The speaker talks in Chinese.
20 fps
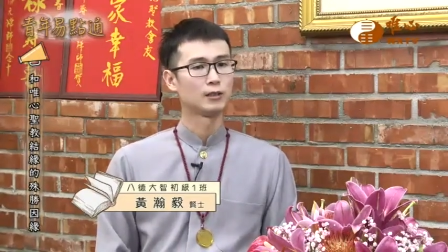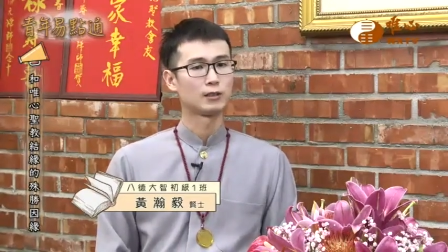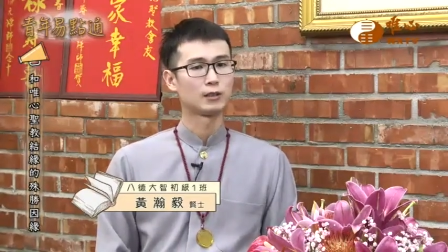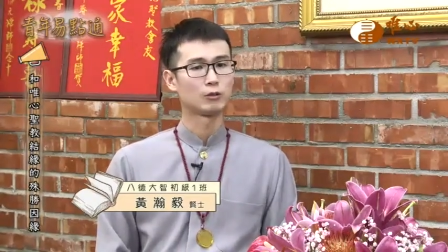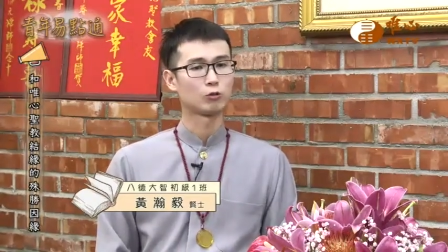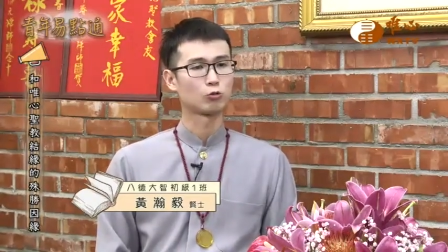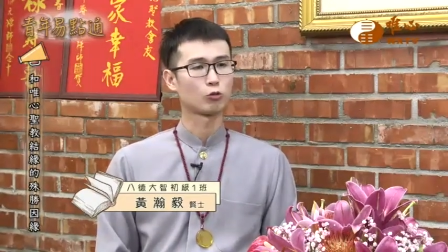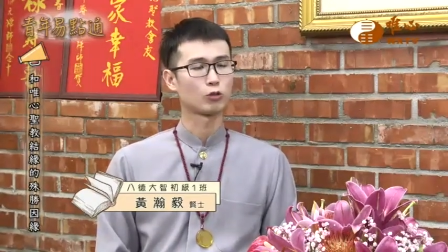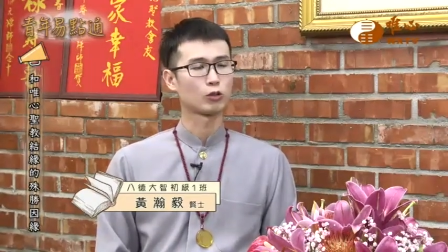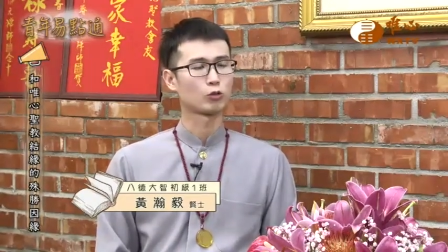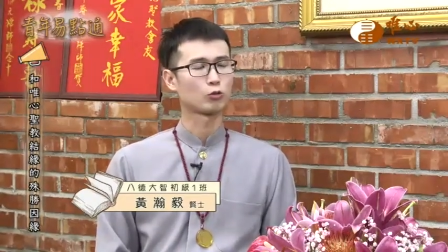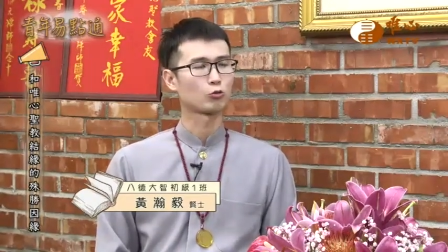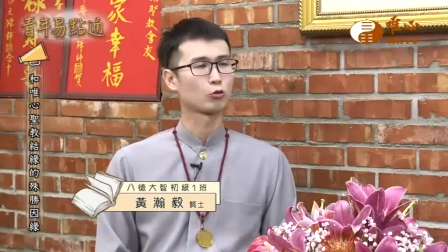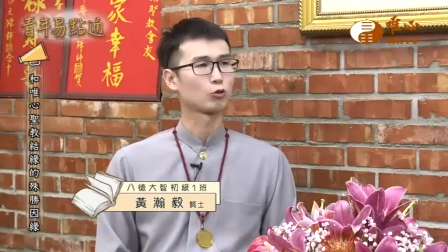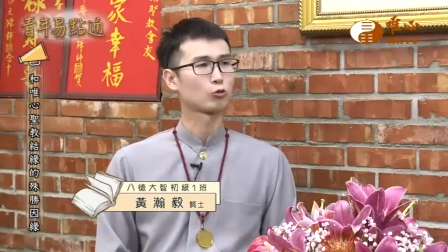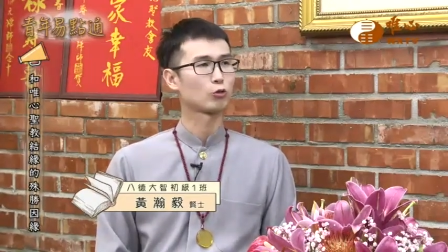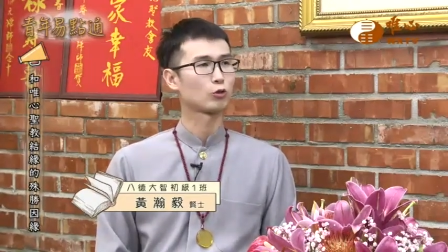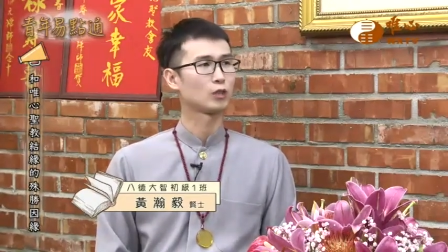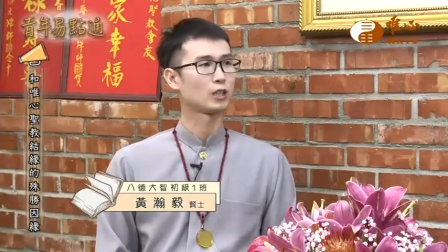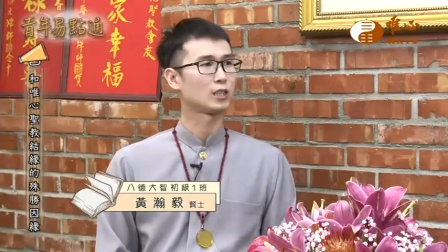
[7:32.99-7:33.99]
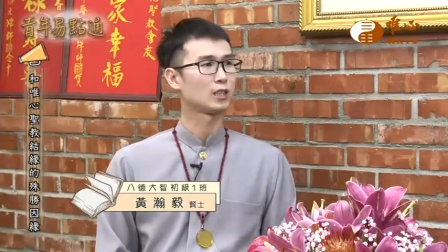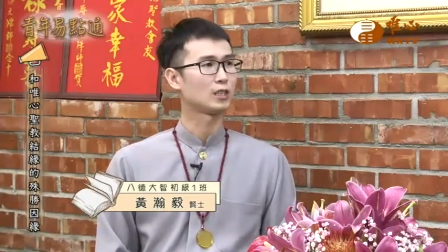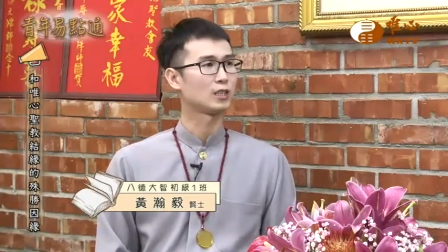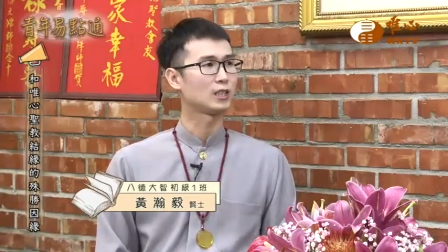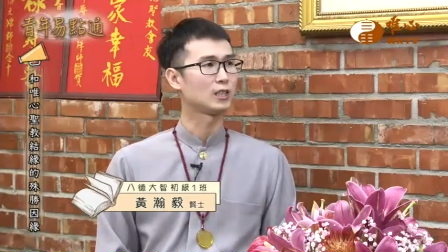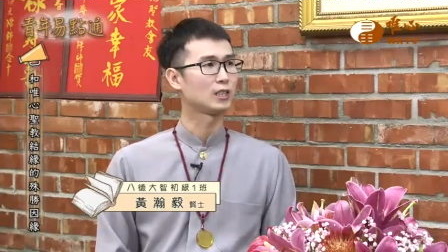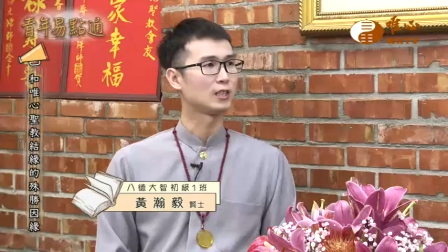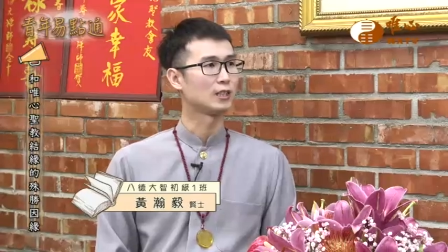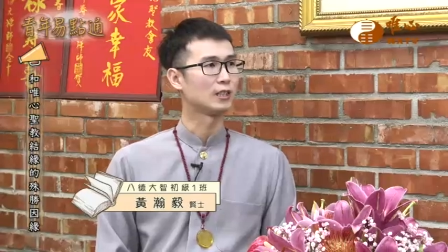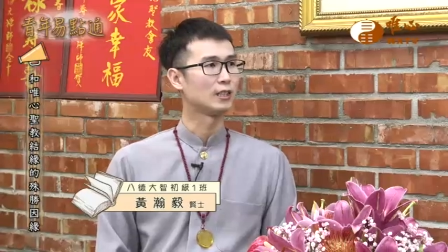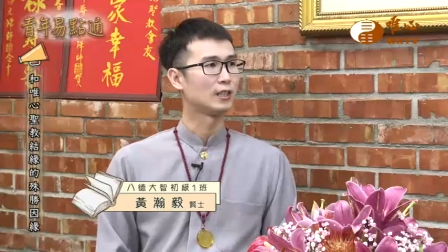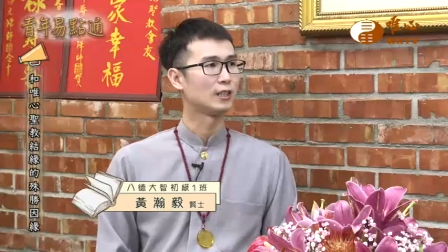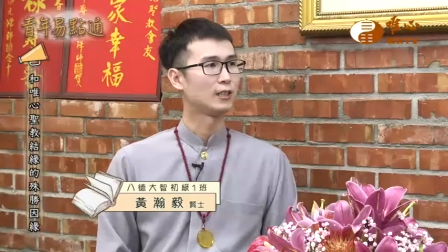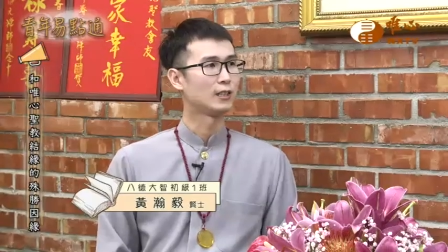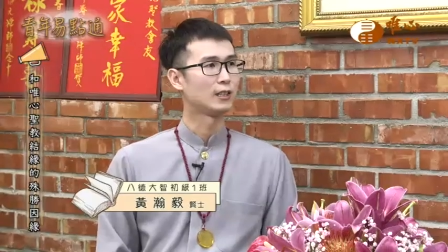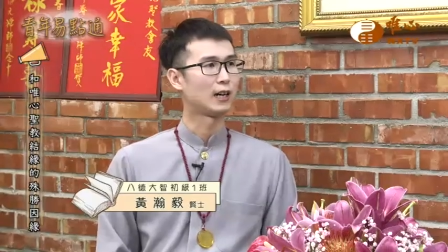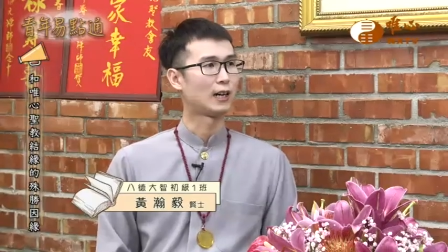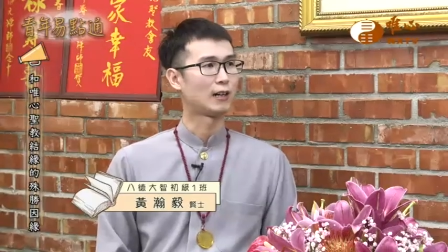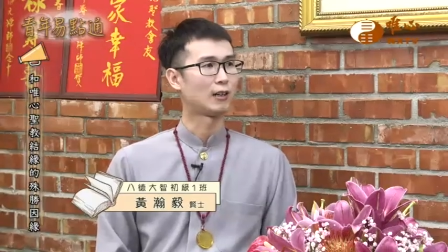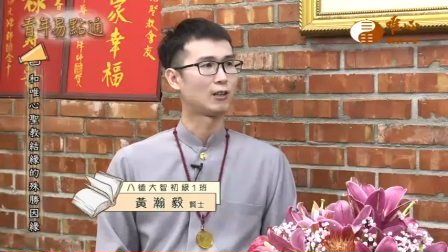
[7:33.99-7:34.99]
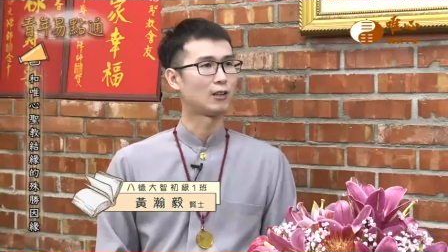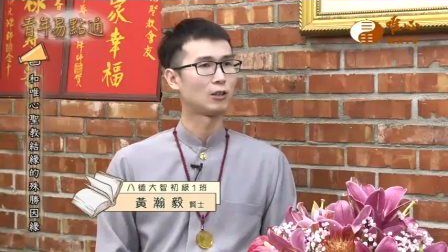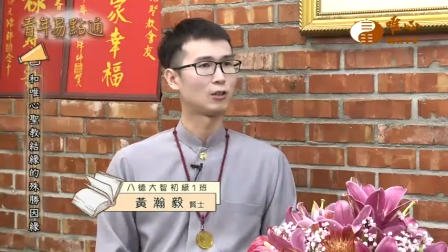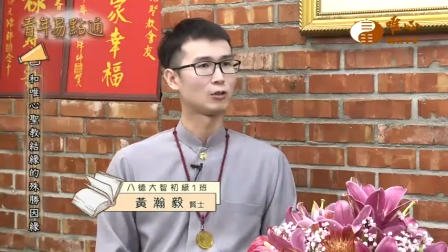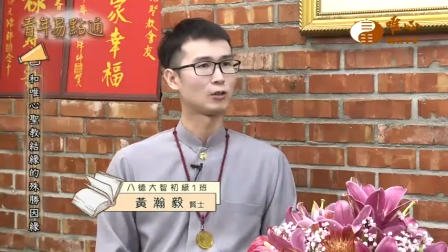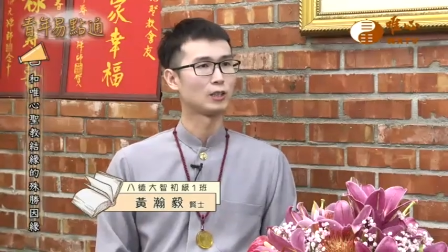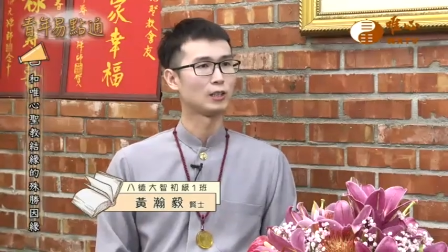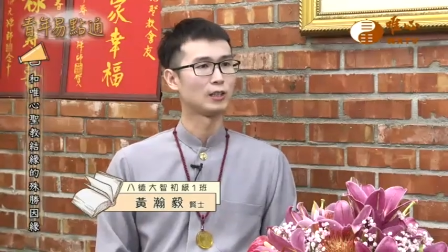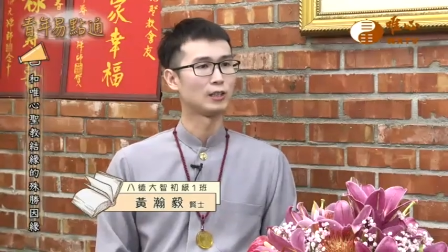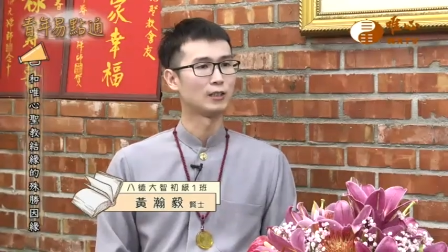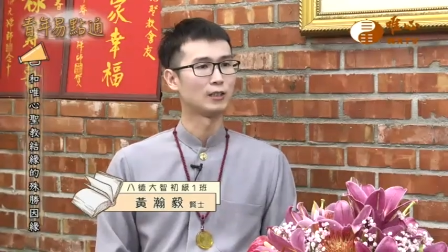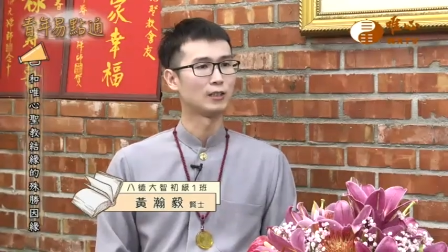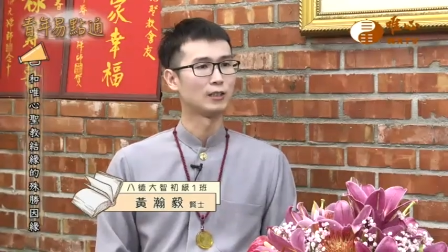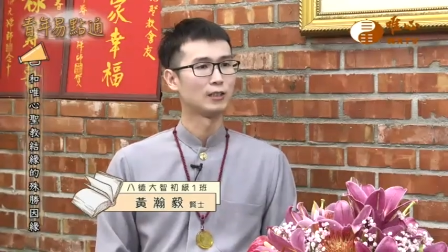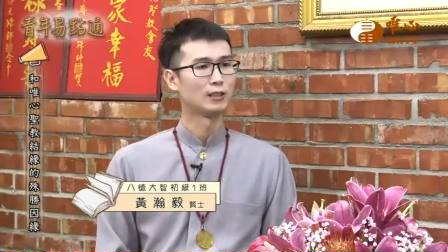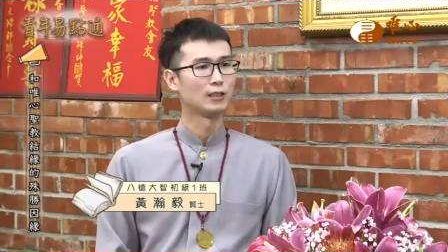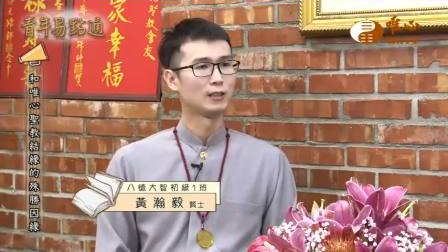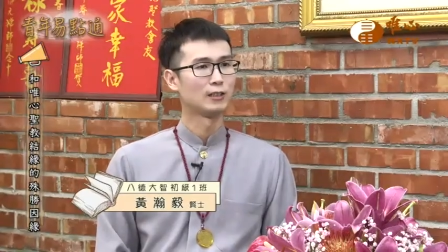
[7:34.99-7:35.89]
能做的顺顺利利，然后呢，